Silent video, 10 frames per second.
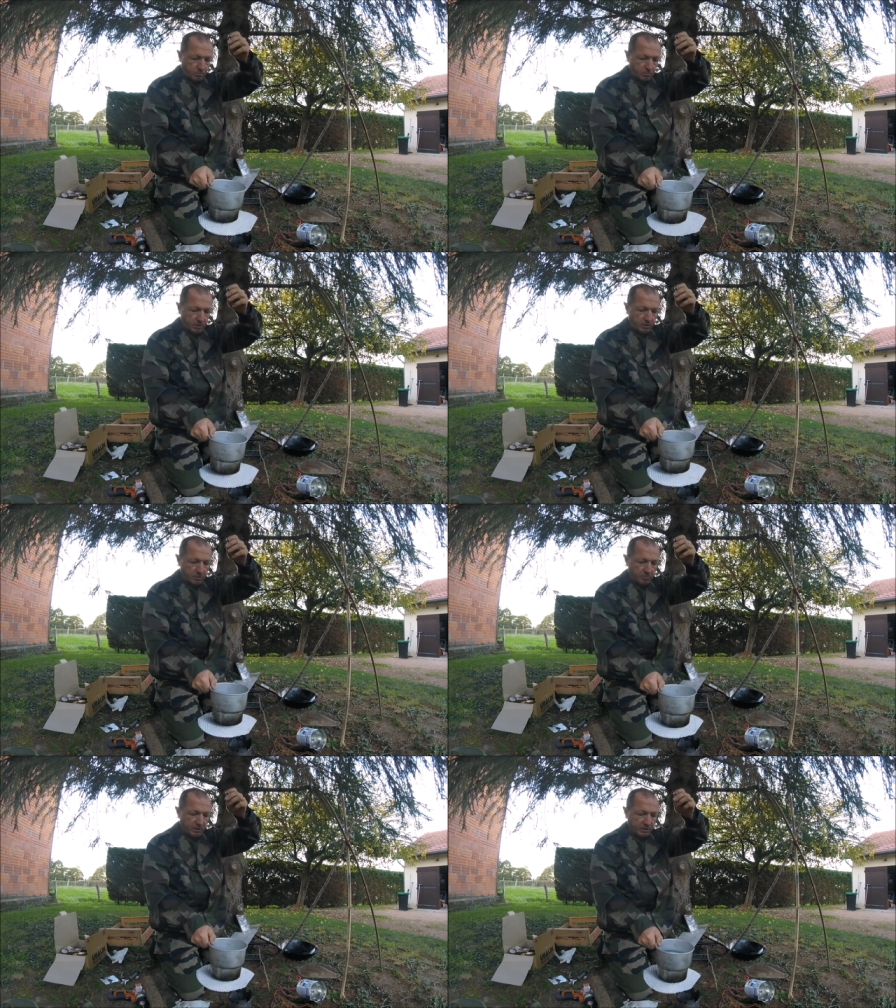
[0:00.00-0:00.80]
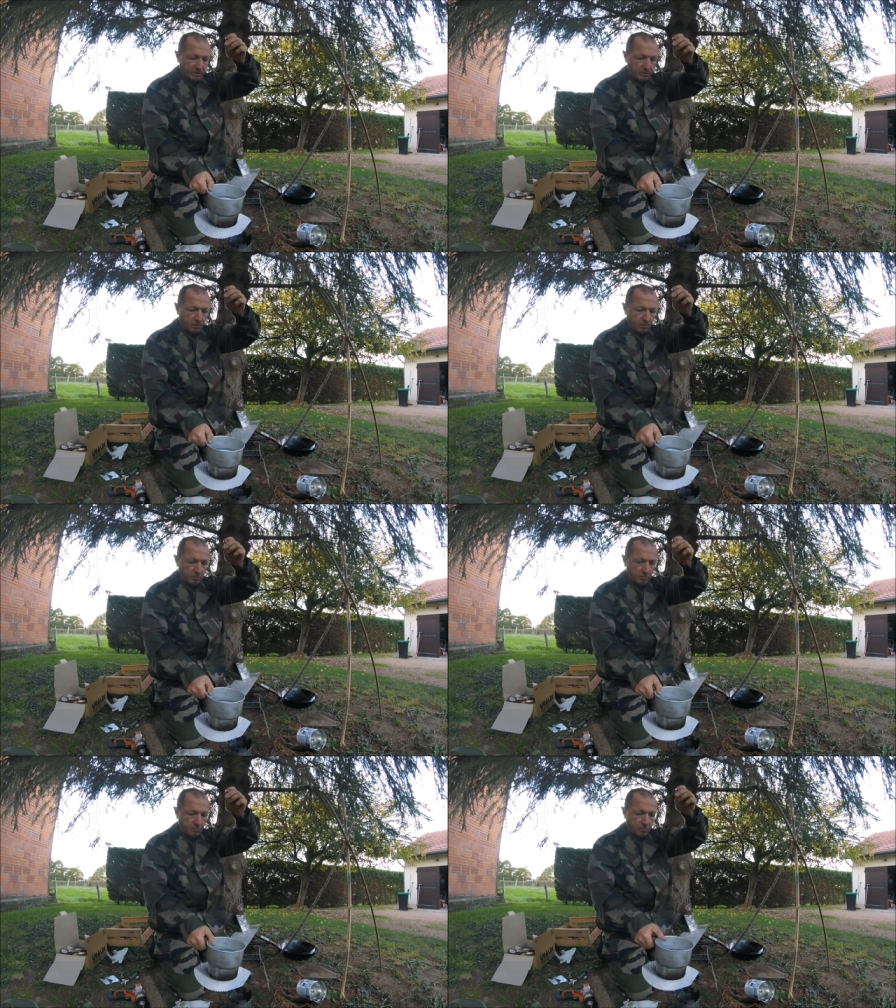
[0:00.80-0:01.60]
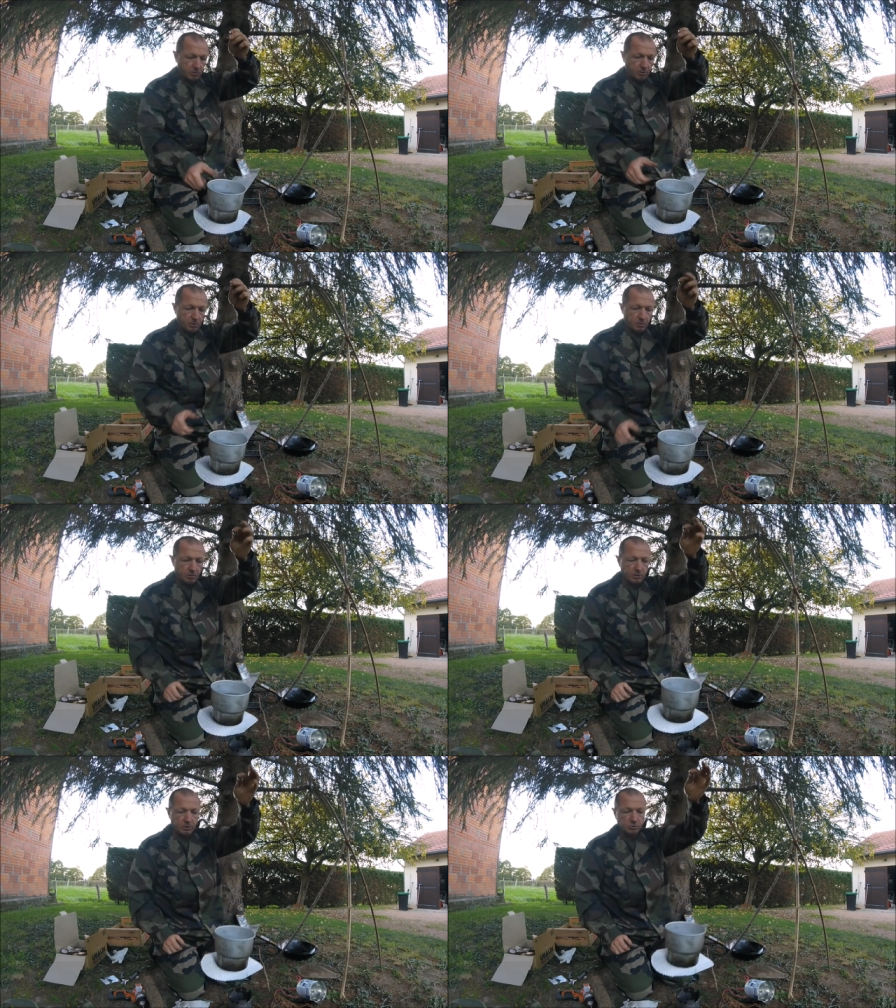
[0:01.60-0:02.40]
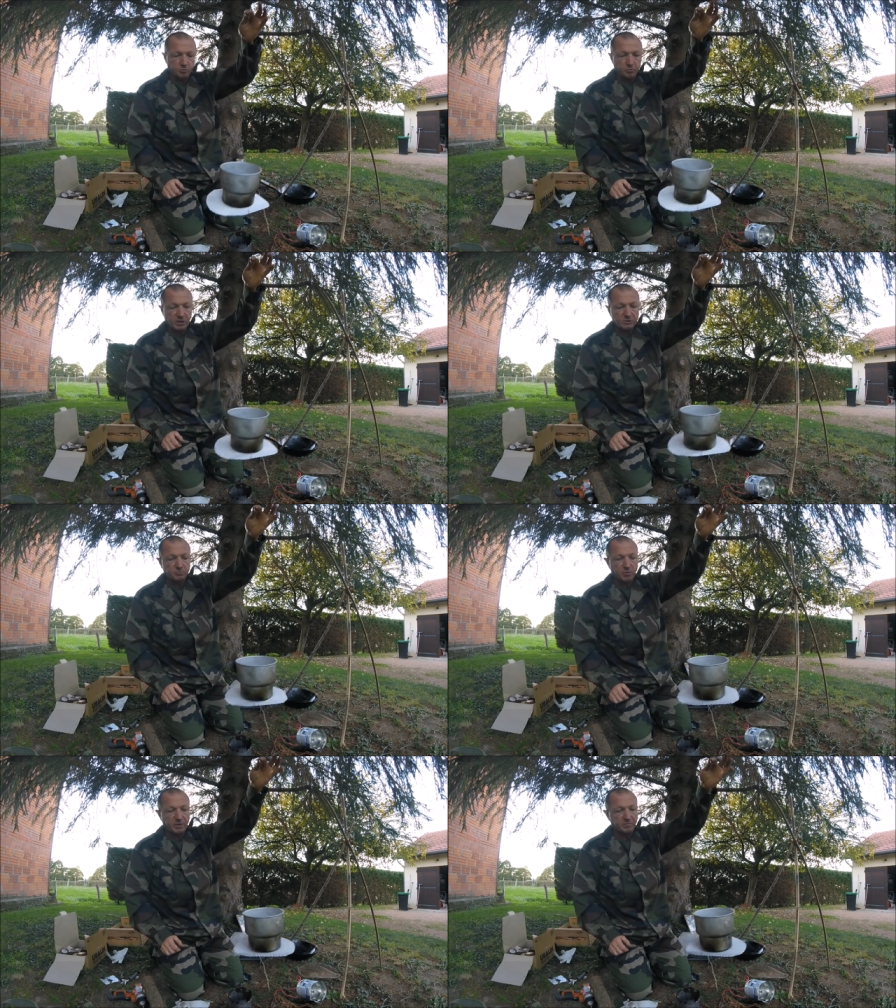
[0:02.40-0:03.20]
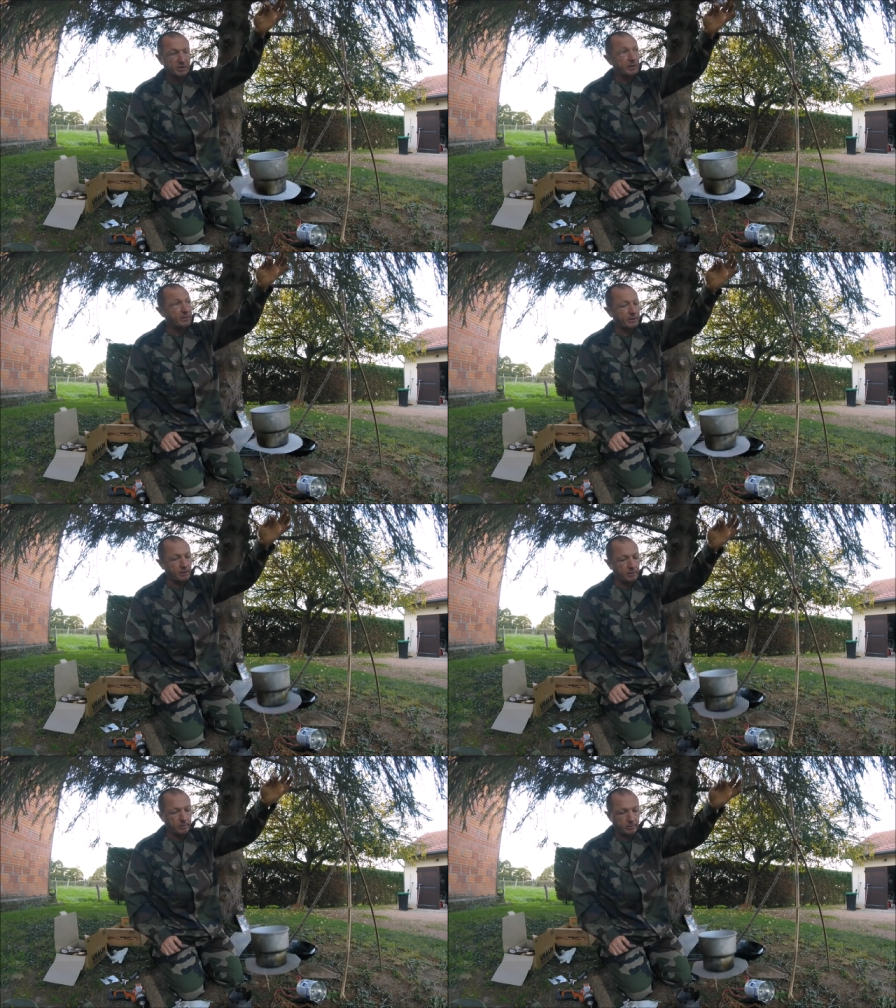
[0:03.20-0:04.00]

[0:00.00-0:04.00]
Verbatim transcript: voilà, ma grille. Et je peux largement mettre ma gamelle